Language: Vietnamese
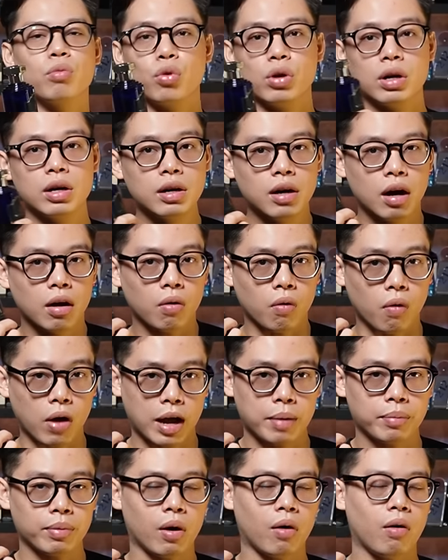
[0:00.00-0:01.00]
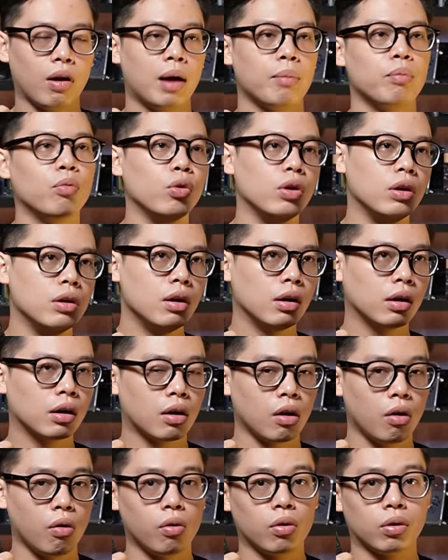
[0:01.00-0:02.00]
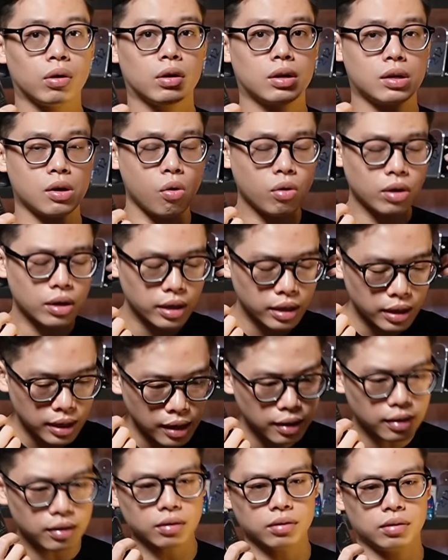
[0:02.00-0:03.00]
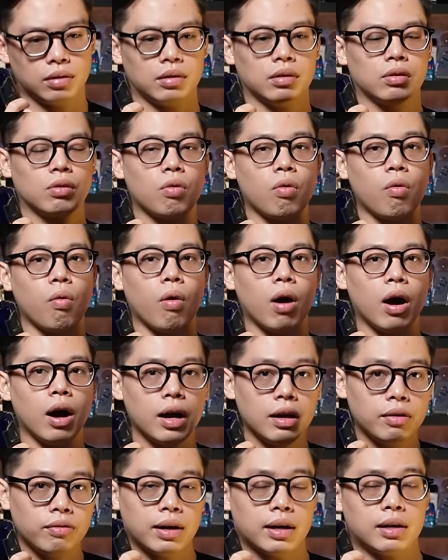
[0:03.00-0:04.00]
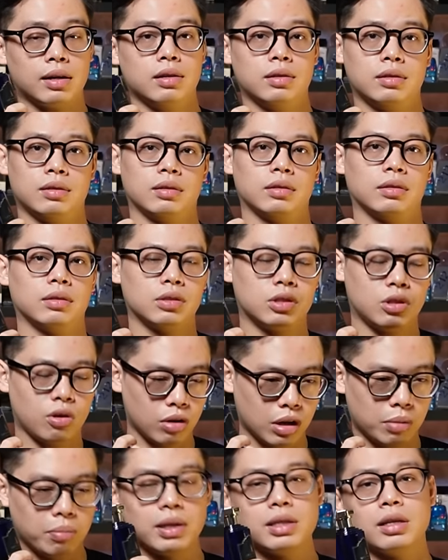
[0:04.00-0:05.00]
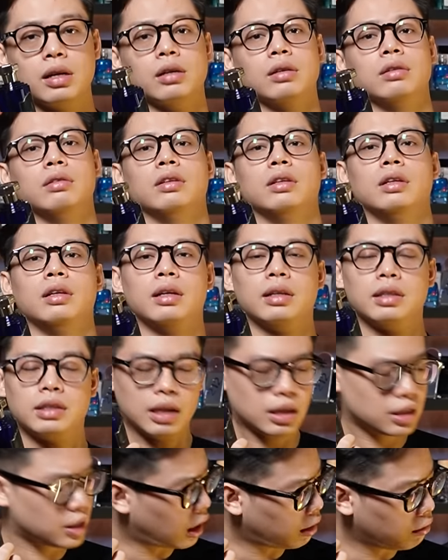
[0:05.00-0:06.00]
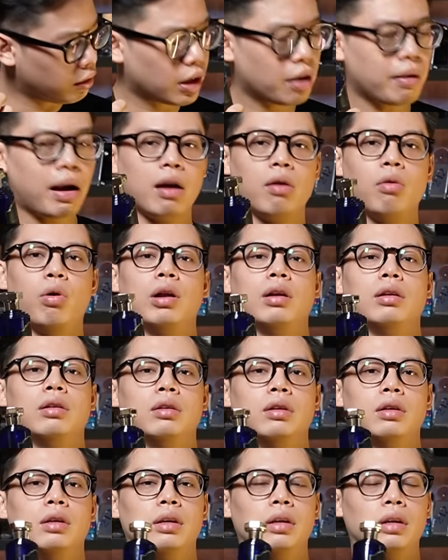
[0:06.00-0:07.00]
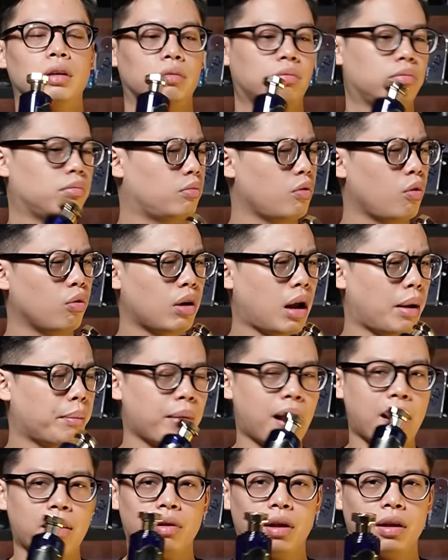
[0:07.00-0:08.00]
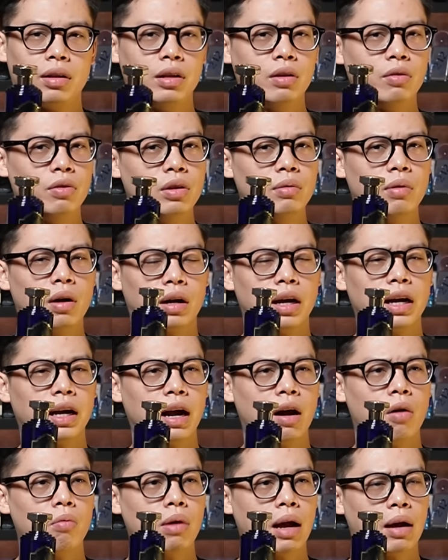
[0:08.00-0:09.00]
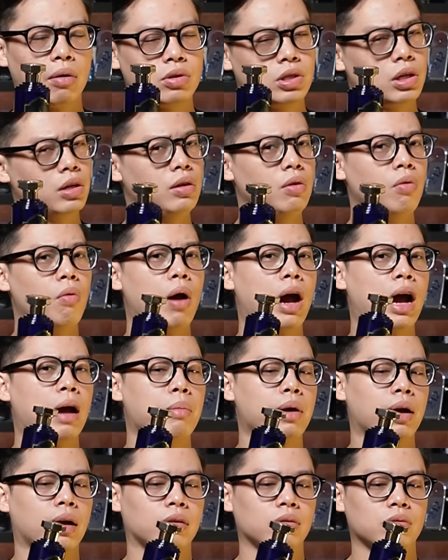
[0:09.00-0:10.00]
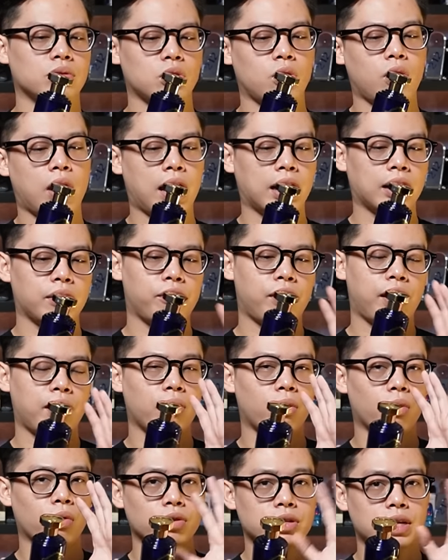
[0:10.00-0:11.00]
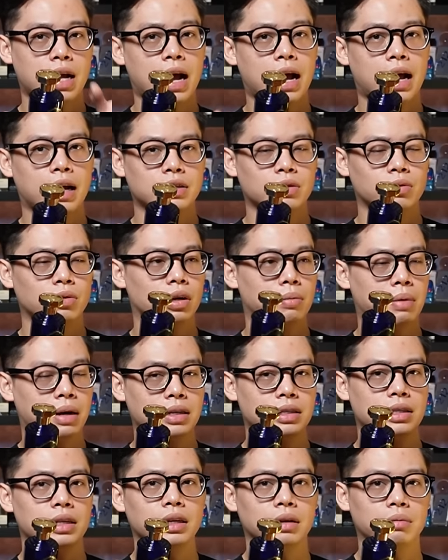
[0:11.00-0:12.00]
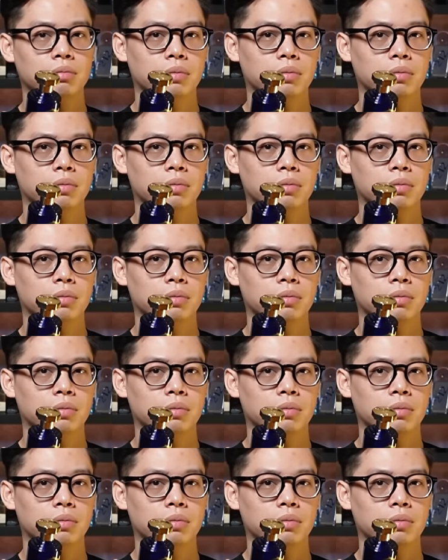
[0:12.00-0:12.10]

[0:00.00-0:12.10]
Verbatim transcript: mùi hương của em nó là mùi hương clone tốt nhất của Aventus cho đến bây giờ chắc chắn với các bạn luôn vô đảm bảo là nếu như mà kể cả ông nào chơi nước hoa mà cho hai cái viral ra xong rồi các bạn xịt